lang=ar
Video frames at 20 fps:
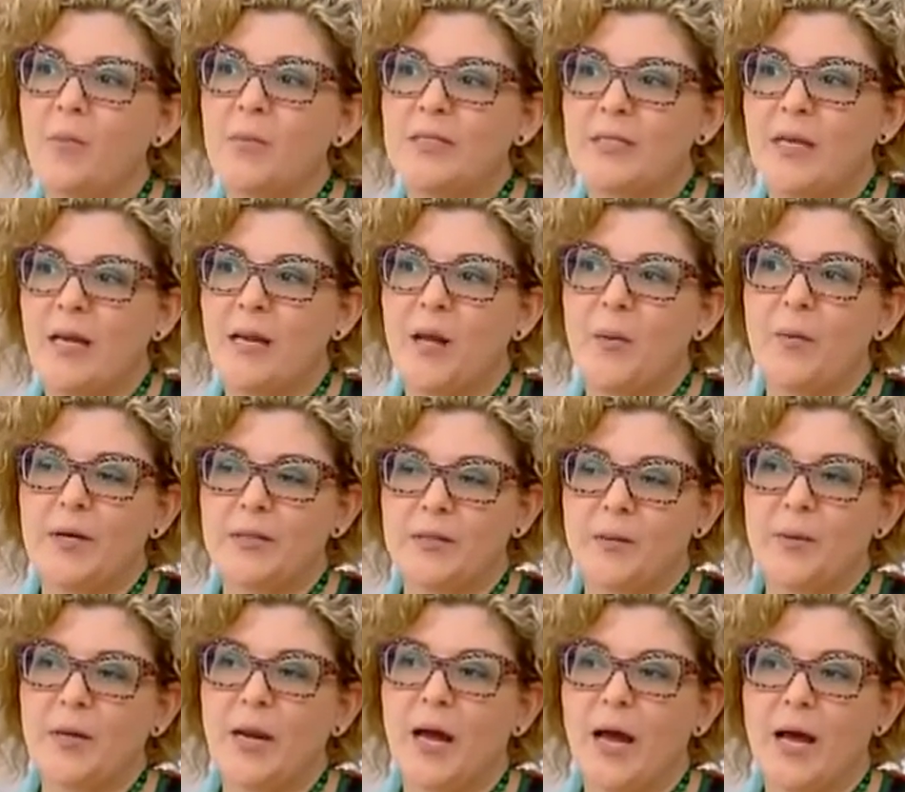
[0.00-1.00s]
بس هلا
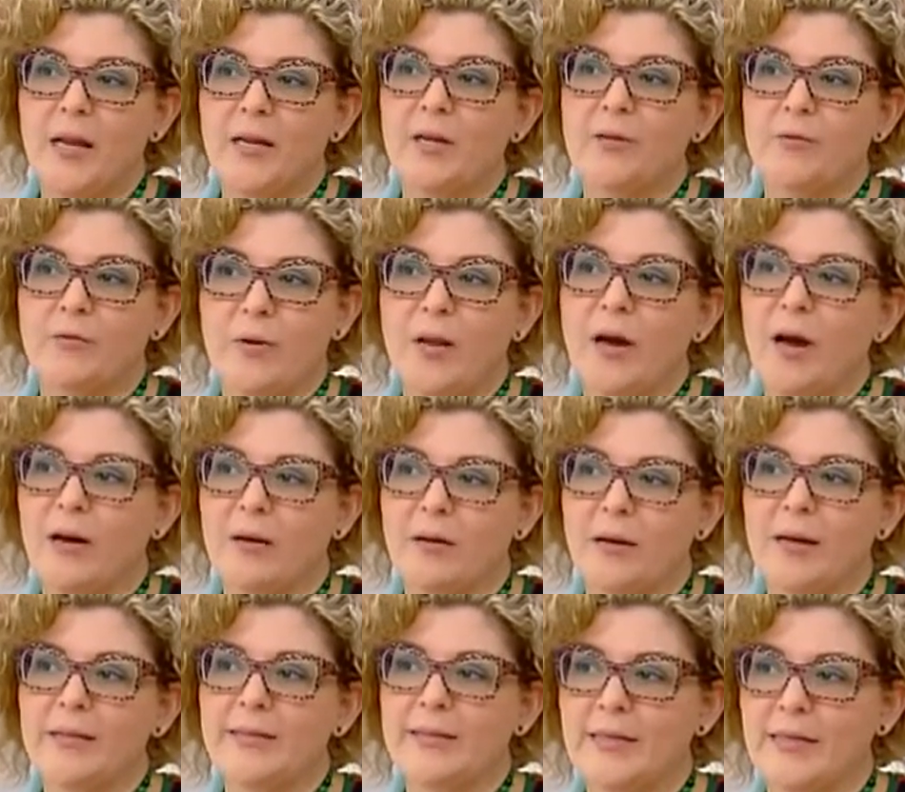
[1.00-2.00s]
بعتبر حالي انه لا
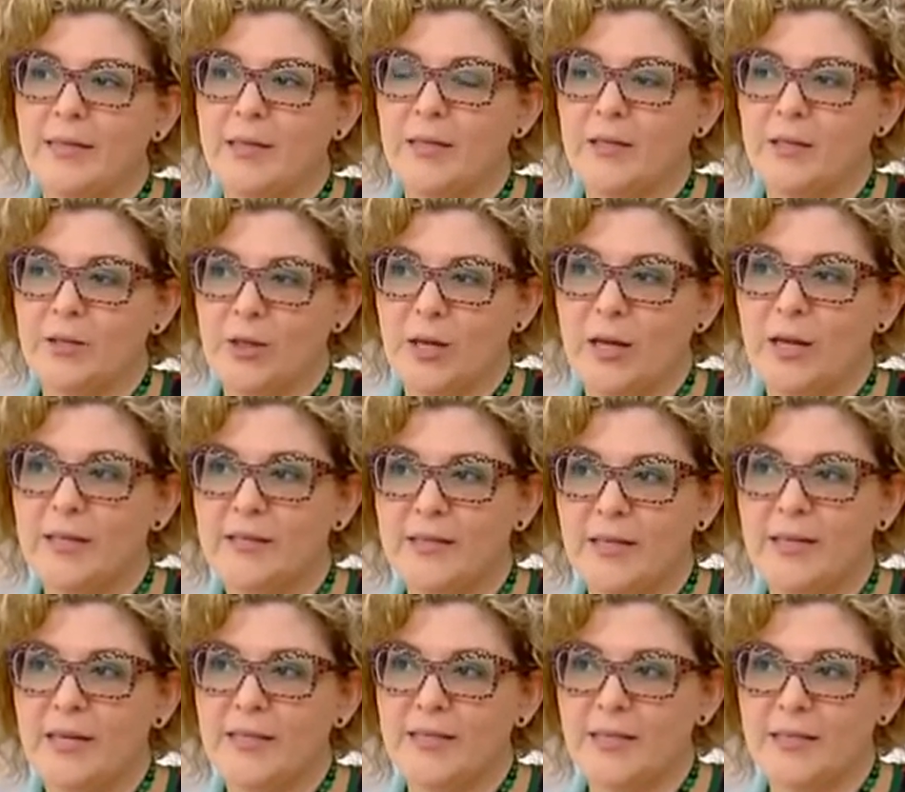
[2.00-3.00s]
عندي
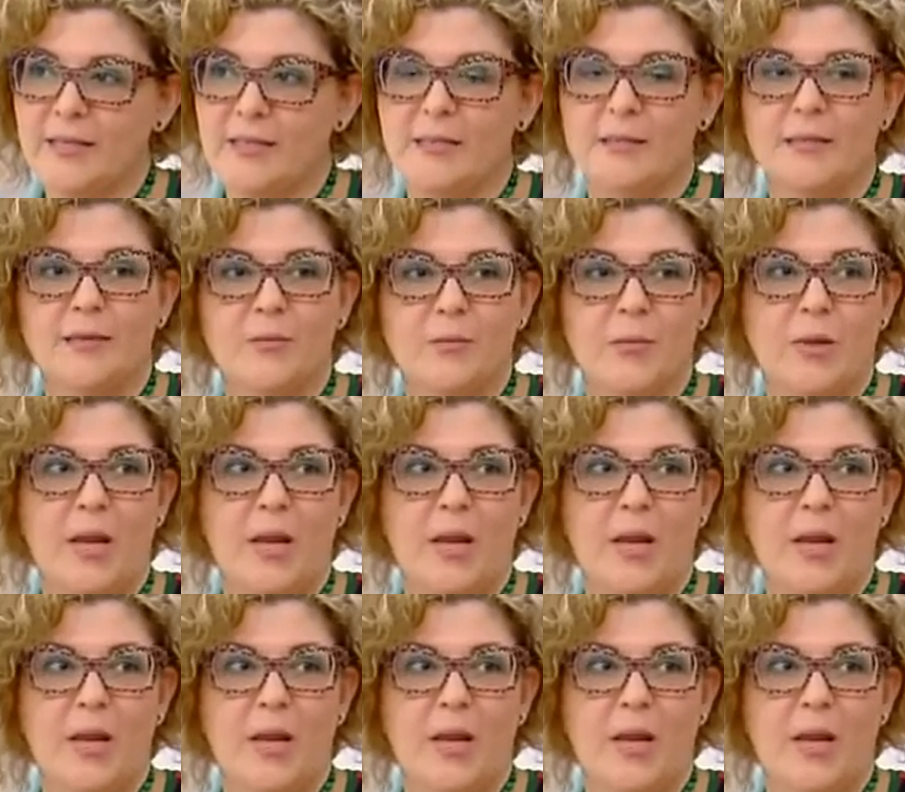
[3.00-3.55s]
شغلتين اساسيتين